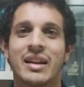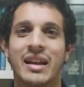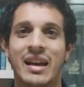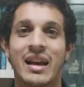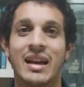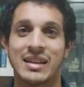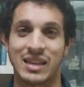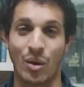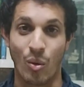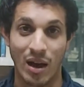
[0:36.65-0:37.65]
né,
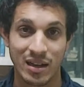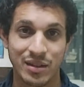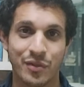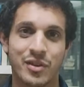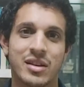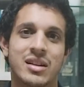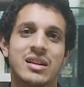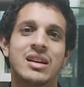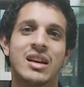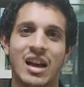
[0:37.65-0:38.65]
essa
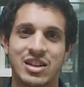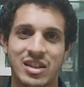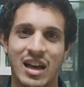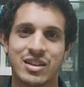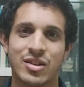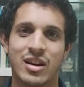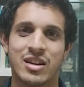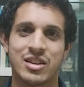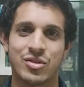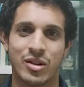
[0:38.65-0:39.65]
quarta-feira, às 10
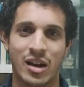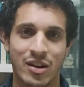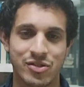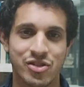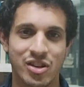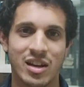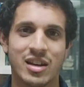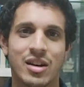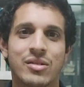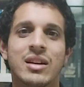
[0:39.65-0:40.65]
horas no horário de
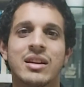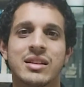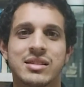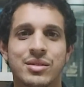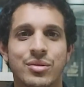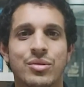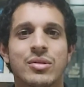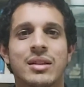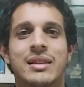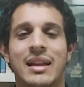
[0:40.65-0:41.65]
Israel e
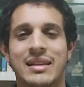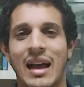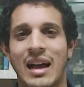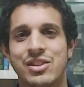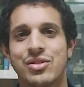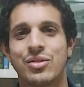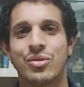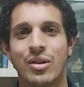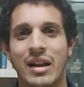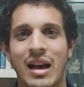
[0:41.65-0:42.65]
5 da tarde
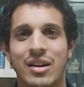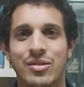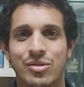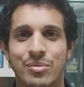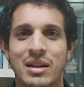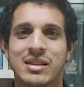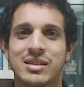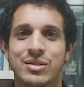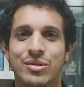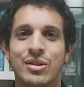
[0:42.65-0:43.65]
no horário do
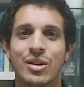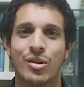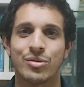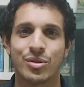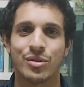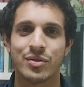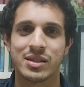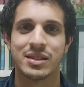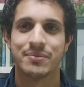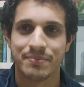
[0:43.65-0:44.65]
Brasil. Conto com
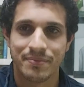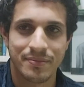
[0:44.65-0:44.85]
você.